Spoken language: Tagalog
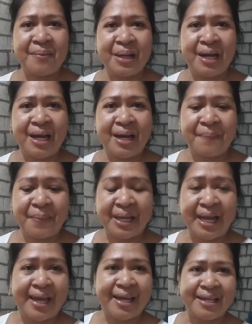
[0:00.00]
mga
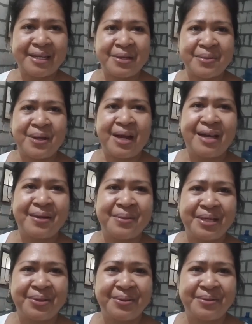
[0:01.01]
pagkain ngayong araw
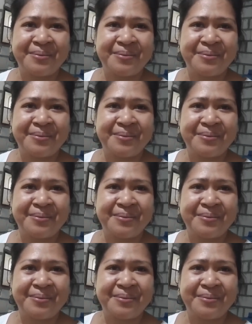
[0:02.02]
na to.